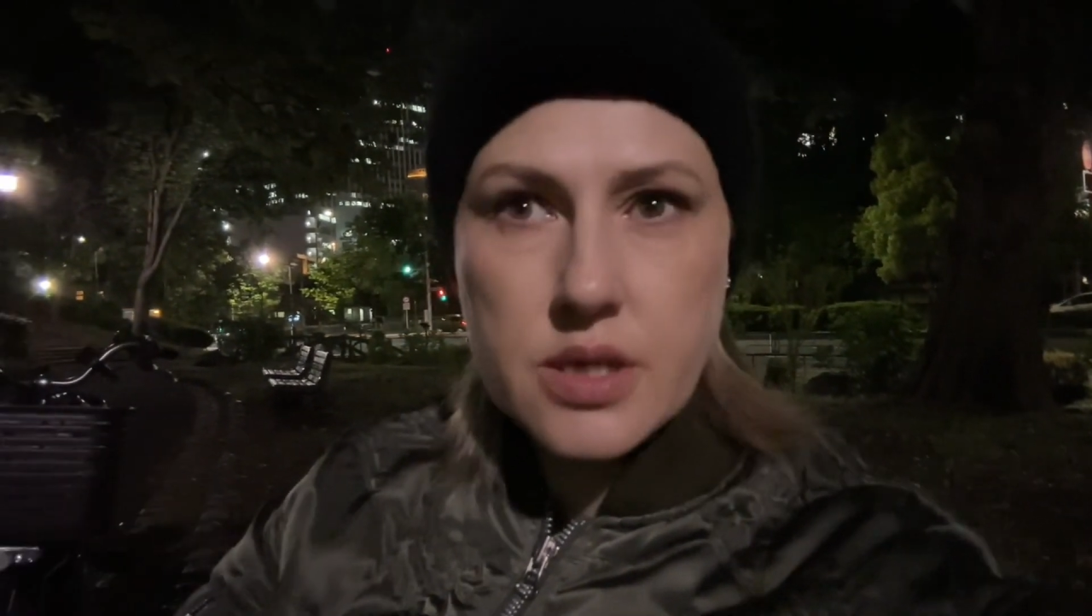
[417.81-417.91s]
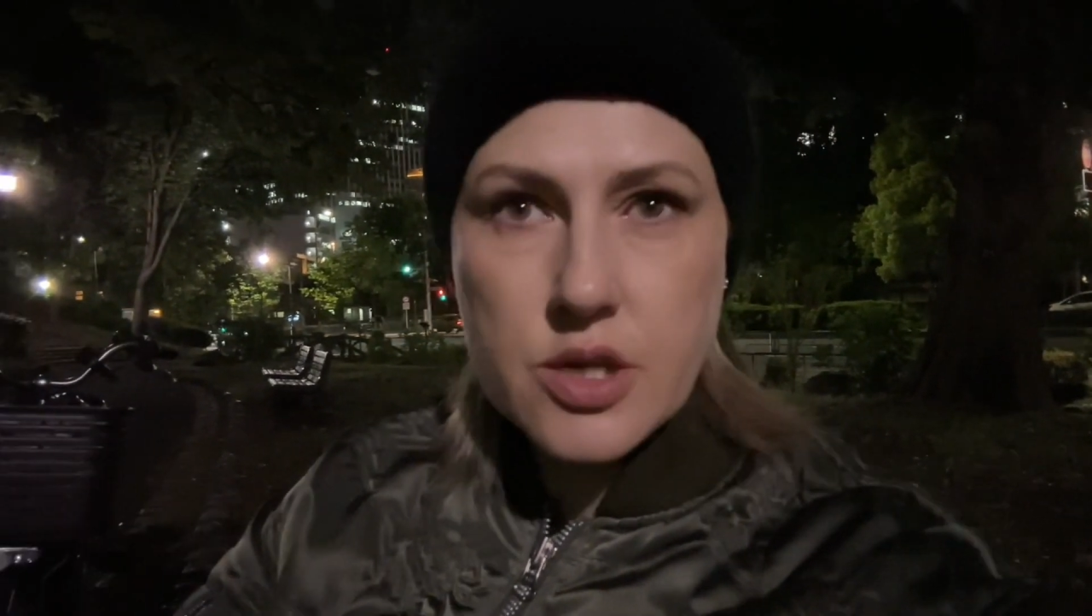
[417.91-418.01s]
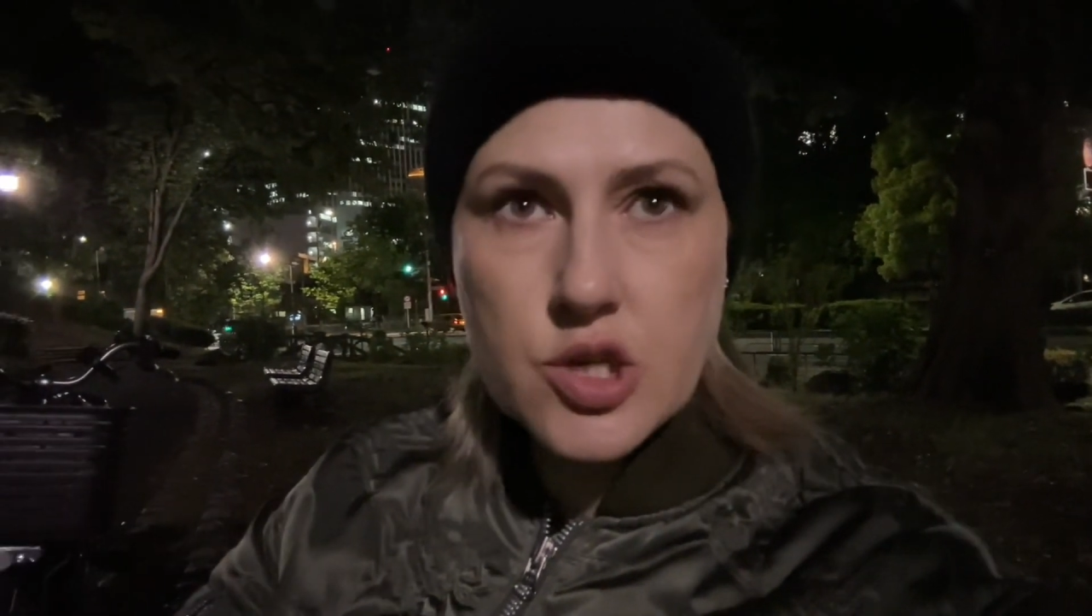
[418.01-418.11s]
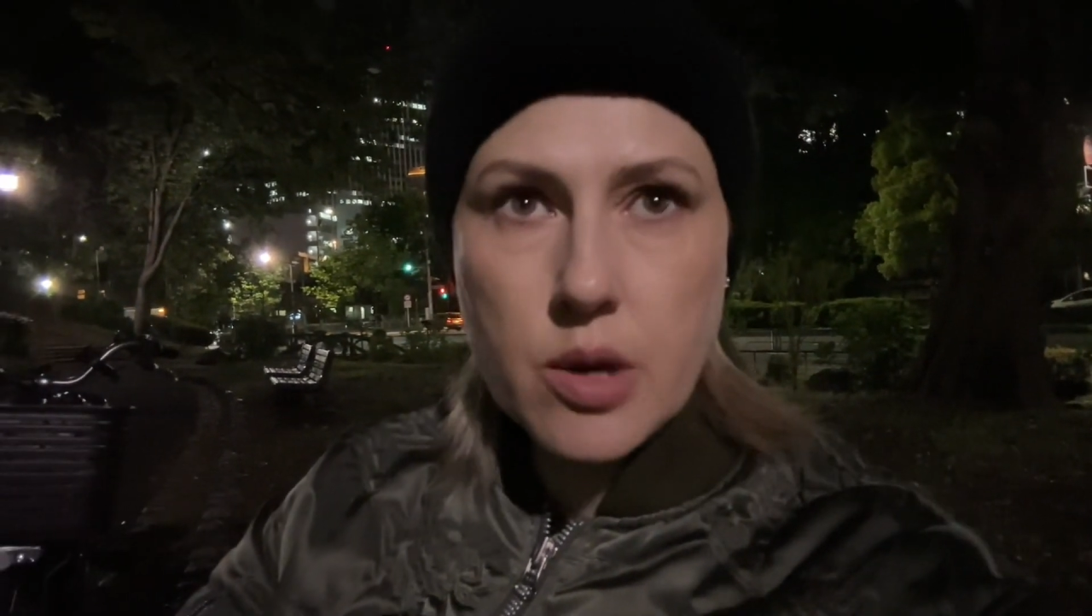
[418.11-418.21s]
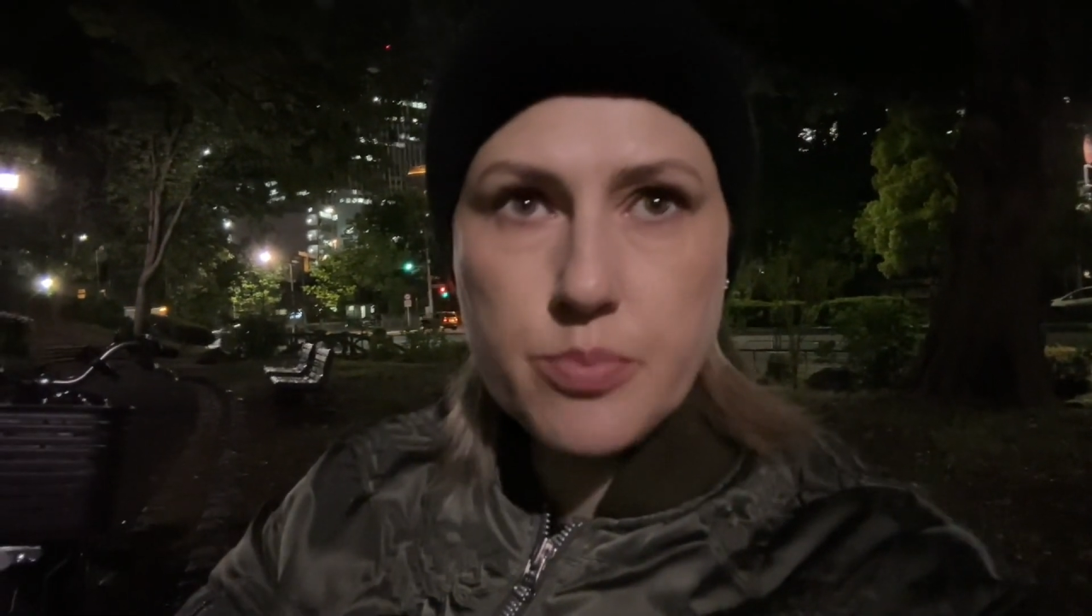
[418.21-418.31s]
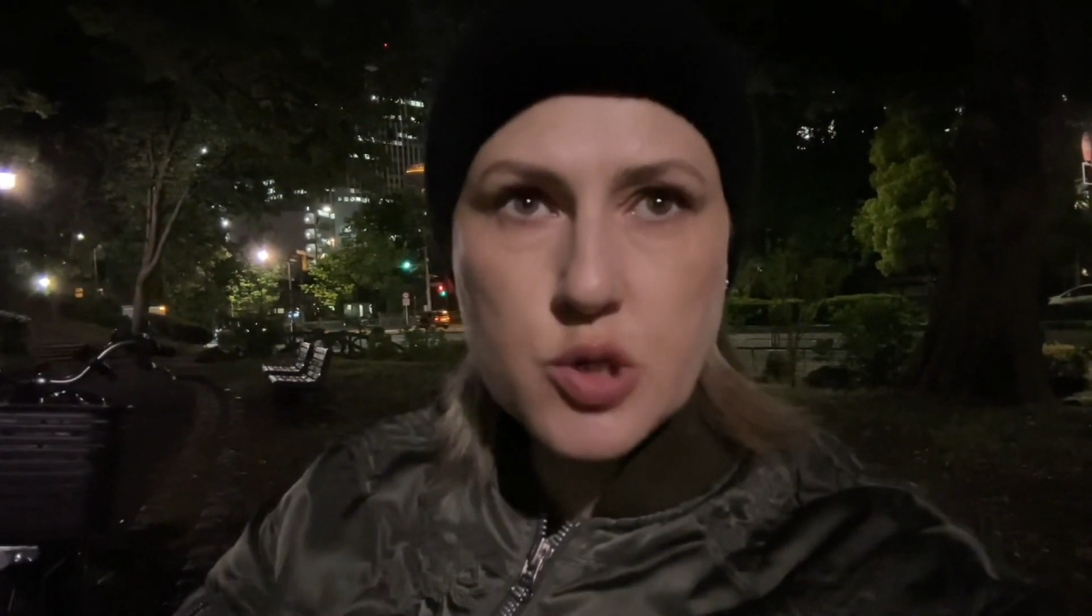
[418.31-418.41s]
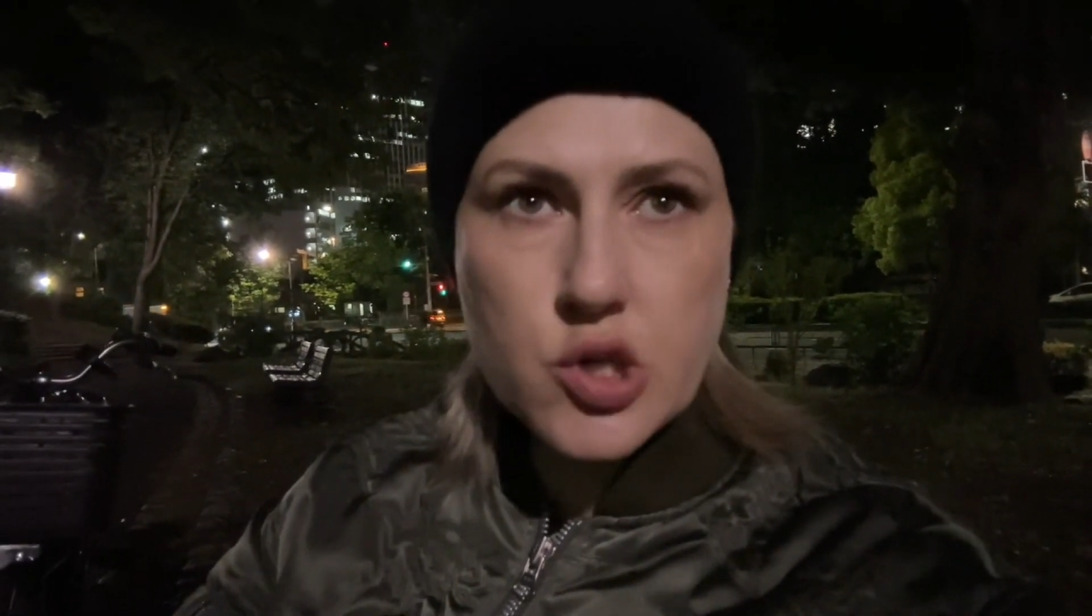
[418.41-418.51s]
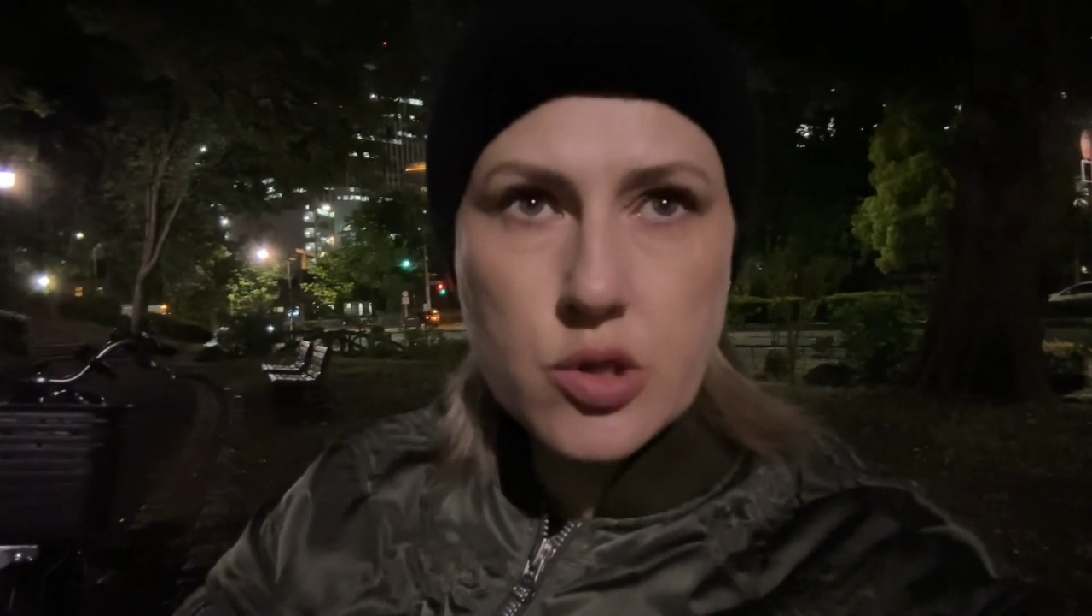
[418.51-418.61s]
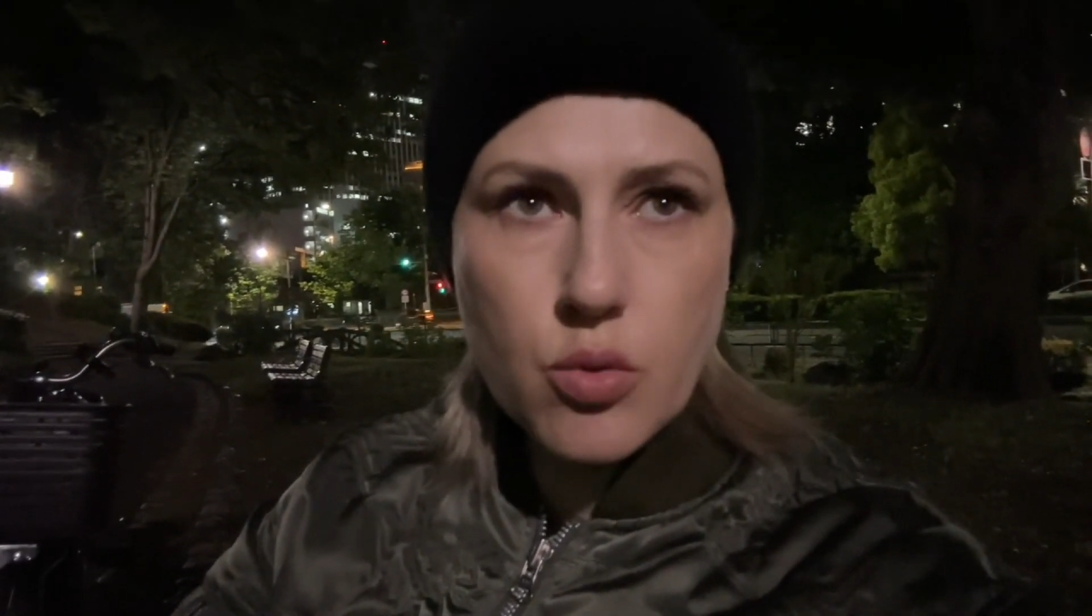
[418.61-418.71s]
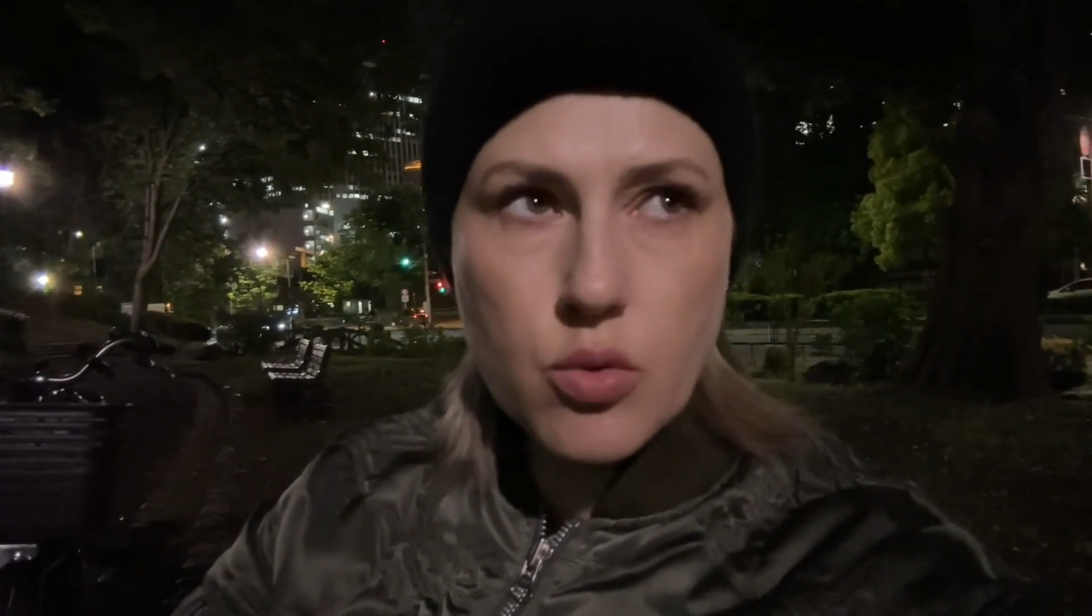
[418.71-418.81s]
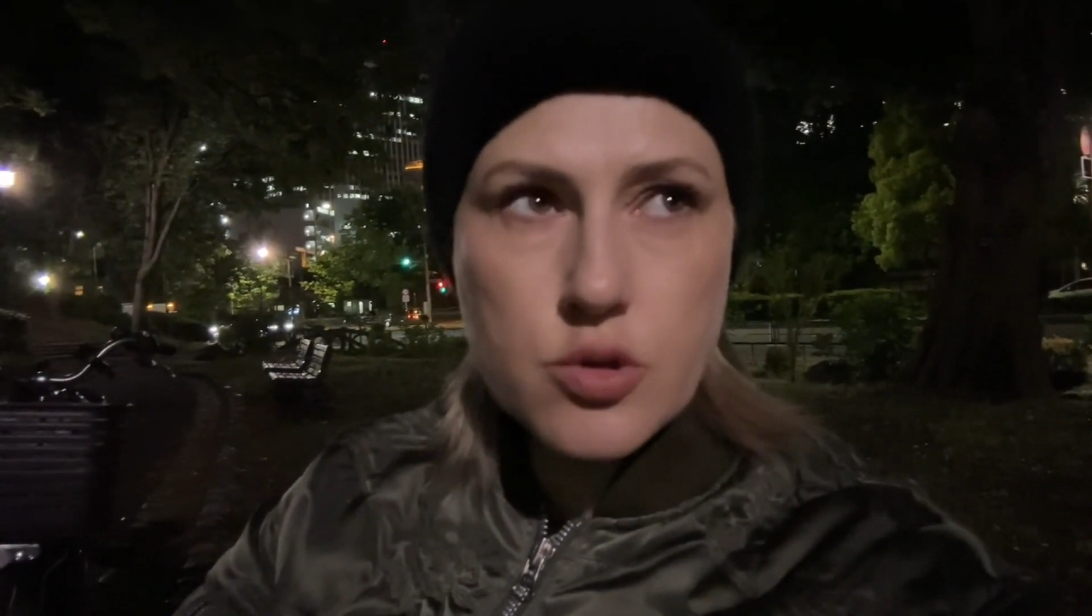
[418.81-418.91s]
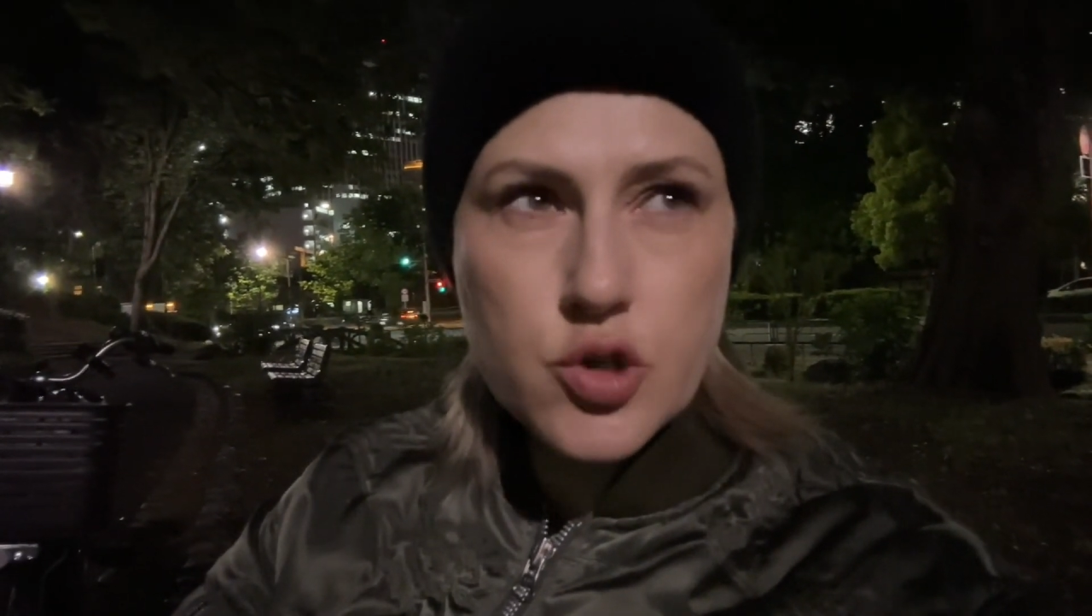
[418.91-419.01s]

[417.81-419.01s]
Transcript: сечка, пшено,